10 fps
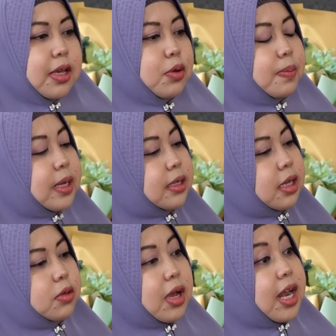Ikut
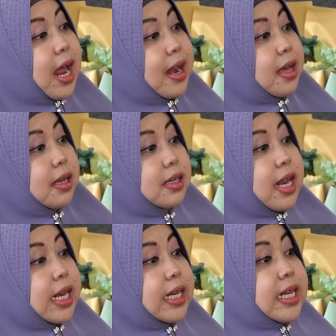pelatihan juga kan ada
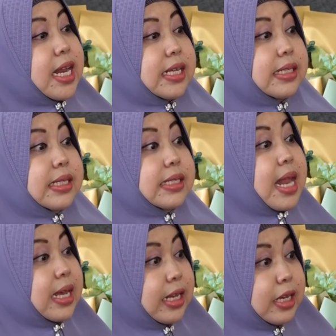dari dinas di
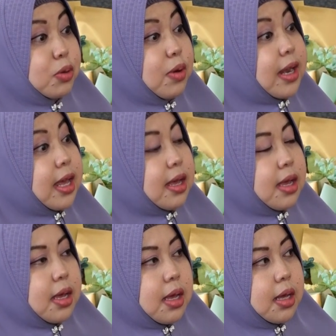Stagin itu ada
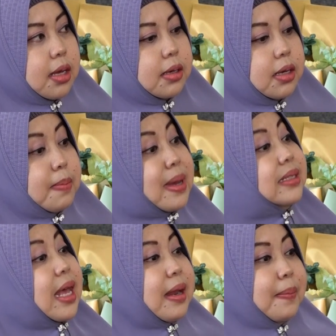
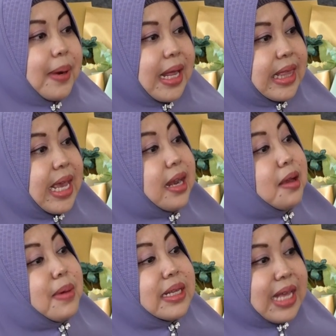kemasan pelatihan
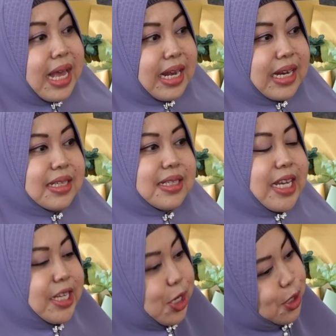kemasan. Okay.
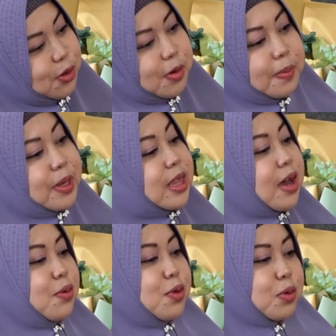Jadi jadi lebih
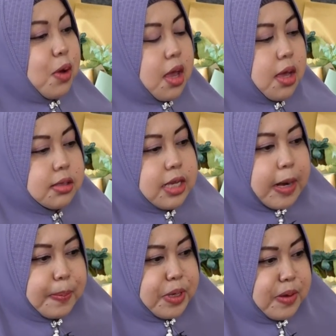tahu untuk
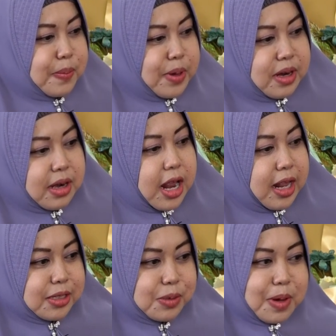cara penyimpanan
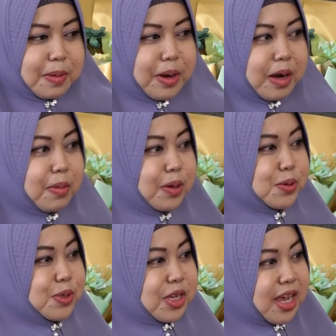halal sebelah mana
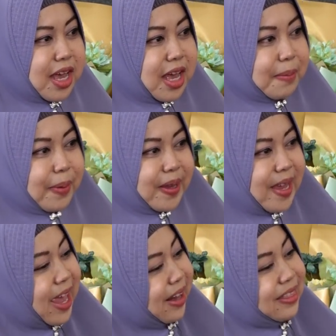bagusnya,
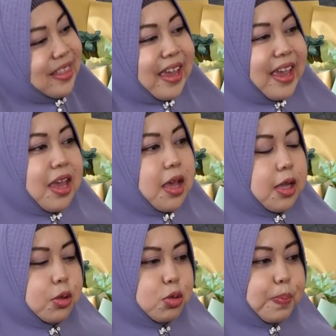PIRT,
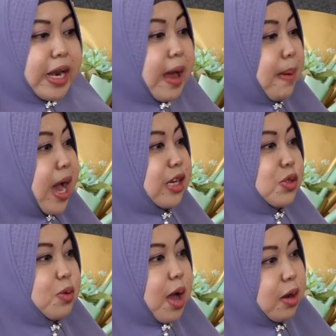terus penamaan
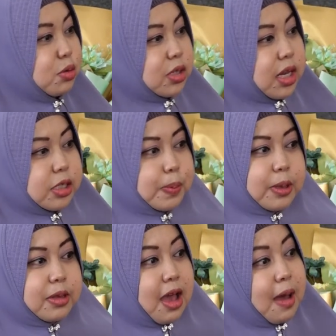juga harus jelas
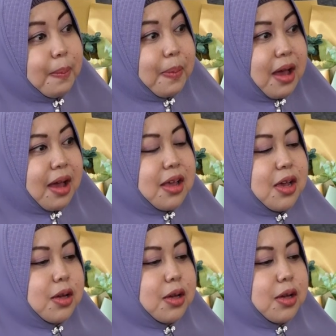seperti apa.